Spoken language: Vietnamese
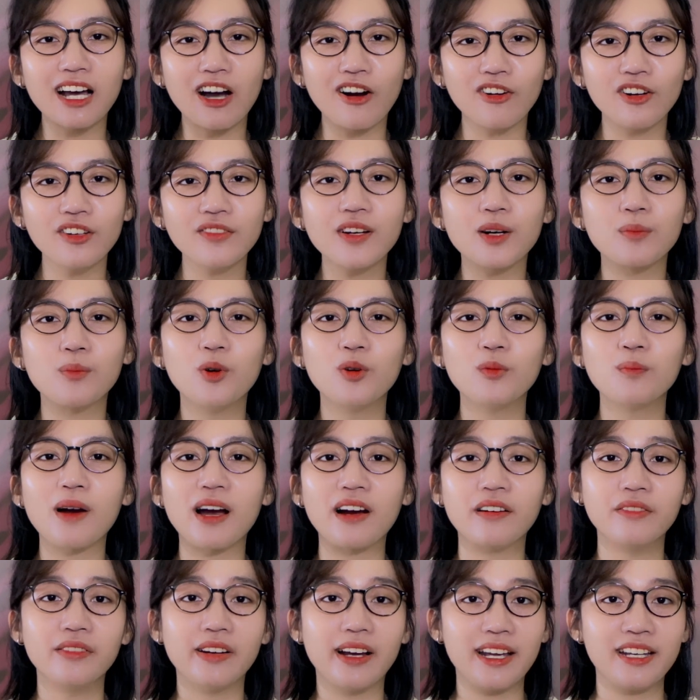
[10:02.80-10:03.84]
tối và muốn
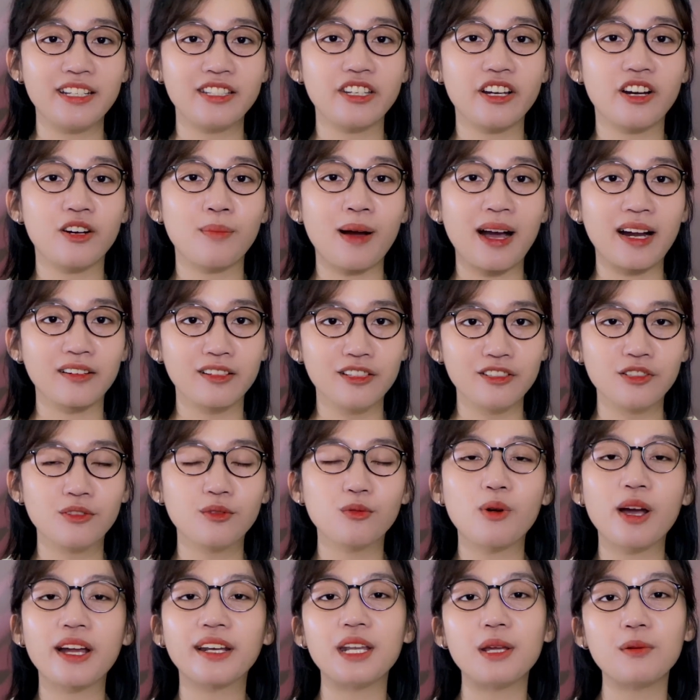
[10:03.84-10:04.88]
bảo vệ cho bằng được
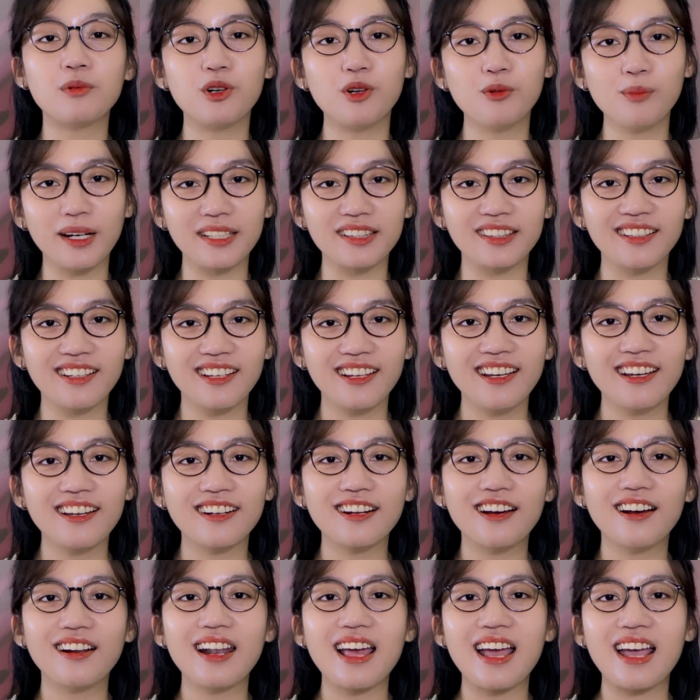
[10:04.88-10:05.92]
quan điểm của mình
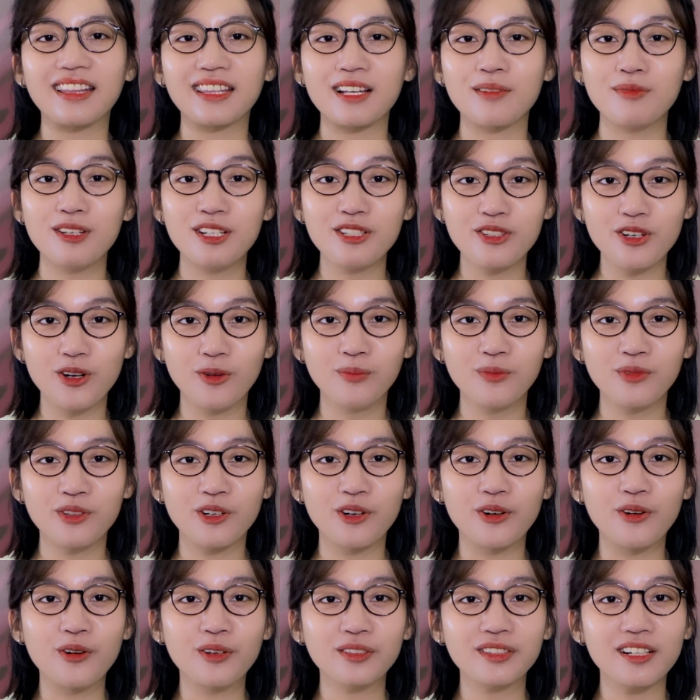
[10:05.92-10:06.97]
đó là tâm lý chung
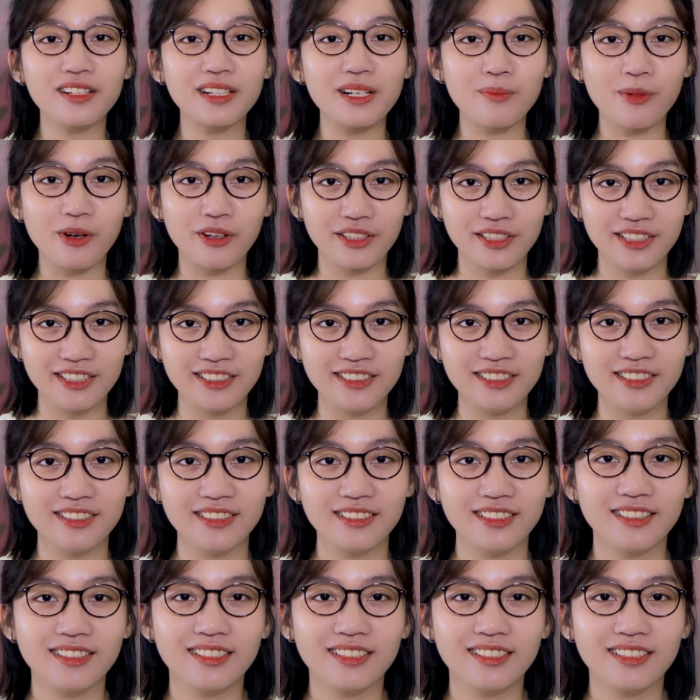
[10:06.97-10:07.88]
của tất cả mọi người